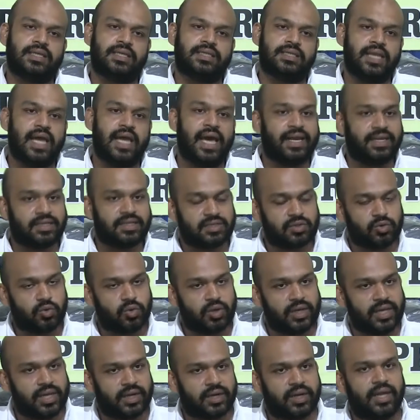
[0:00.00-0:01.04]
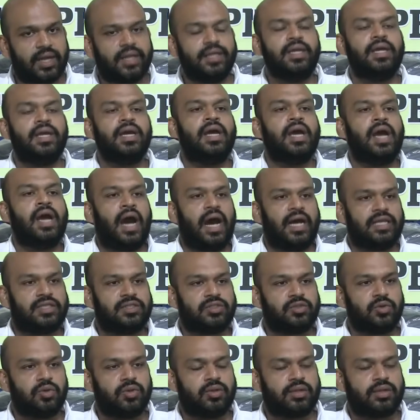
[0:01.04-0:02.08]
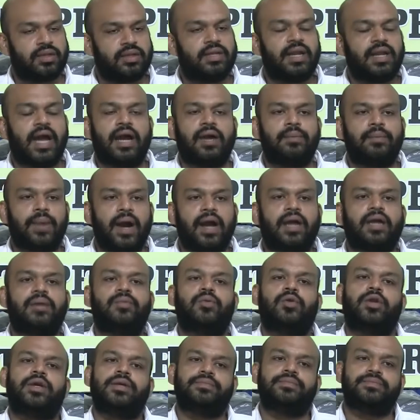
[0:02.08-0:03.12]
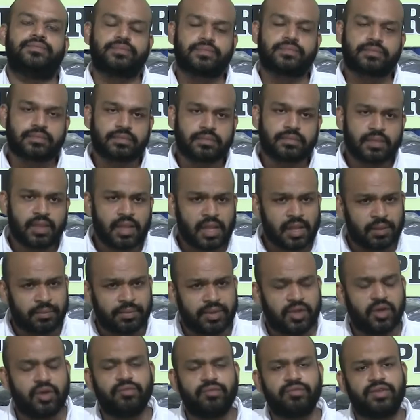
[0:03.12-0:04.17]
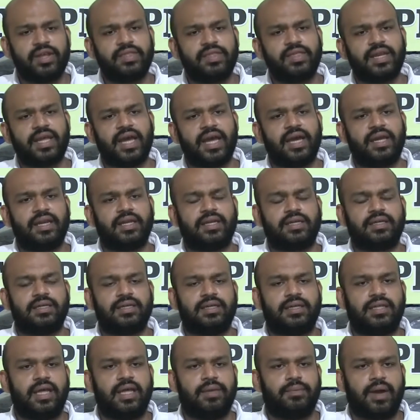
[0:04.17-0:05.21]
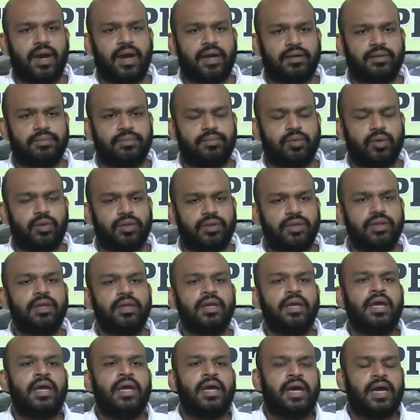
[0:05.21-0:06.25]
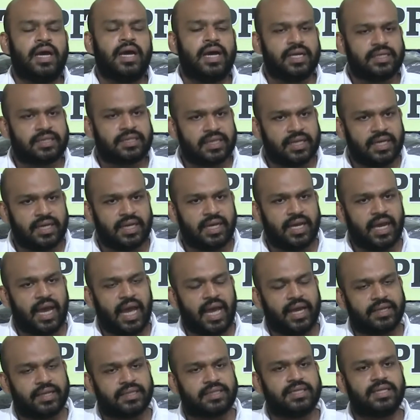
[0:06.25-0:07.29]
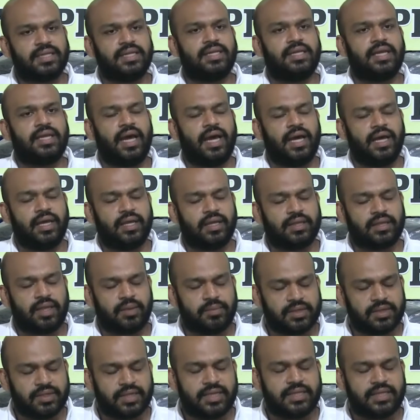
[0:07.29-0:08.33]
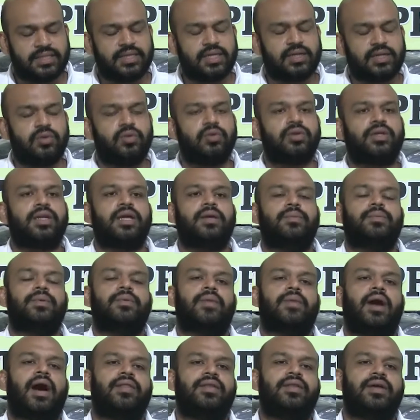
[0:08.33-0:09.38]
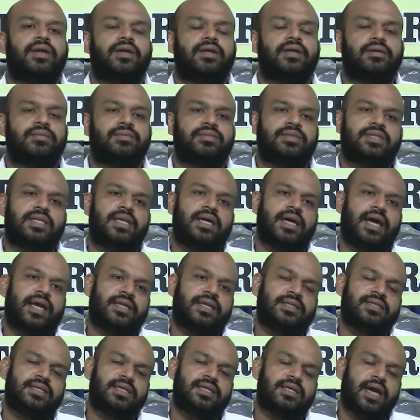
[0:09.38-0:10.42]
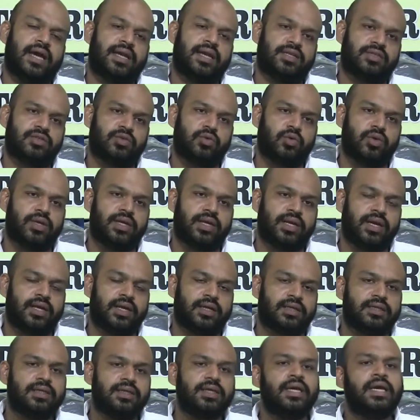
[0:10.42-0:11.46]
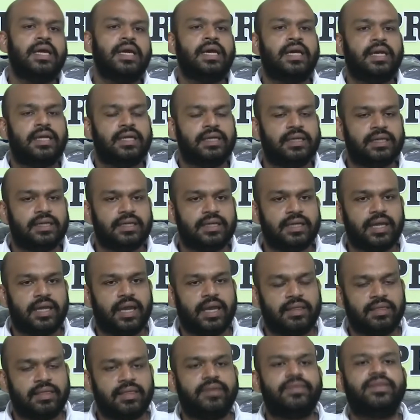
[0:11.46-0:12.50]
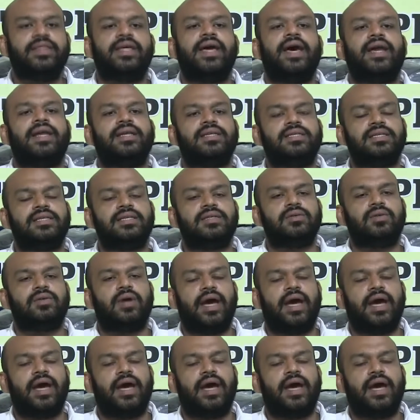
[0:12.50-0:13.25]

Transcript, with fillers: சில அரசு ஊழியர்களை அச்சுறுத்துறதை நாங்கள் பார்க்க முடியும் மிகவும் வேதனையாக இருக்குது இதை பார்க்கும் பொழுது சில அரசியல் தமிழ் தேசிய கூட்டமைப்பை ஆதரிக்கும் சில அரசியல் அரசு ஊழியர்களுக்கு இன்று எந்தவித அரசு